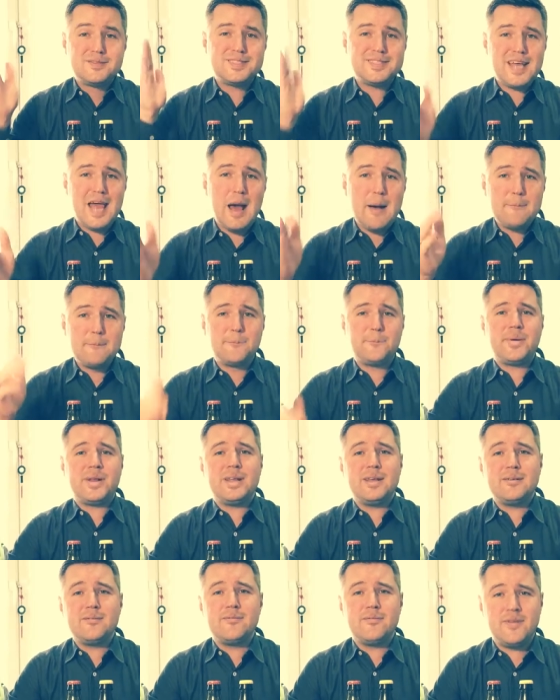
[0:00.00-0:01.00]
Всем
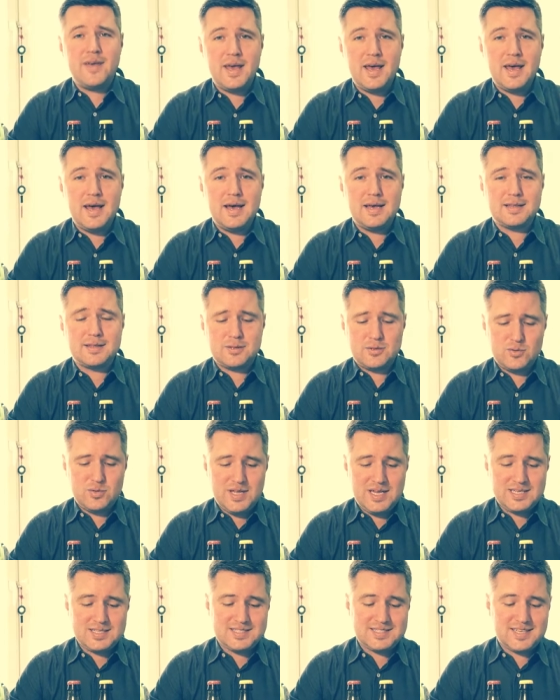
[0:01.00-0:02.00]
привет! У
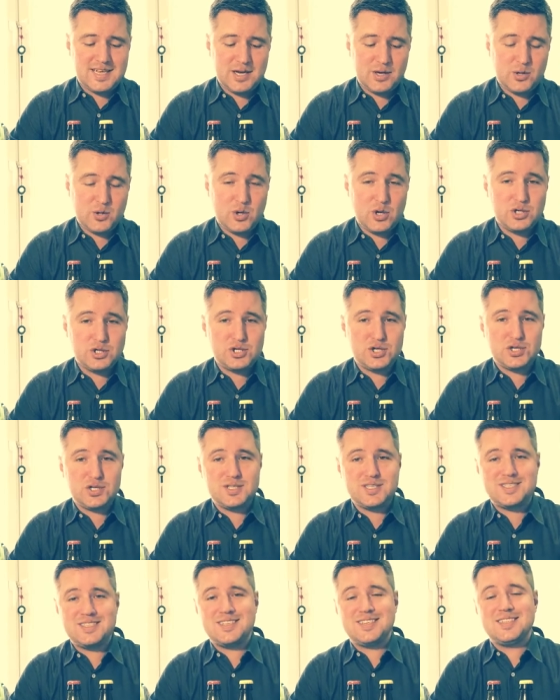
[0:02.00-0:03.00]
нас
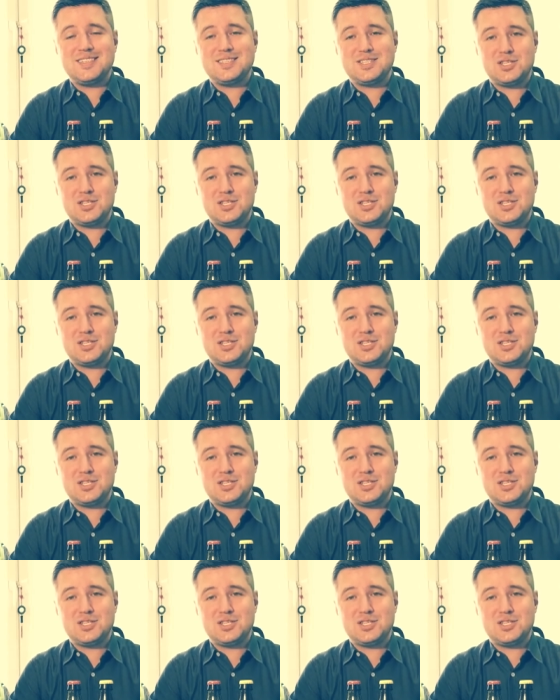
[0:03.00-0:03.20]
закончился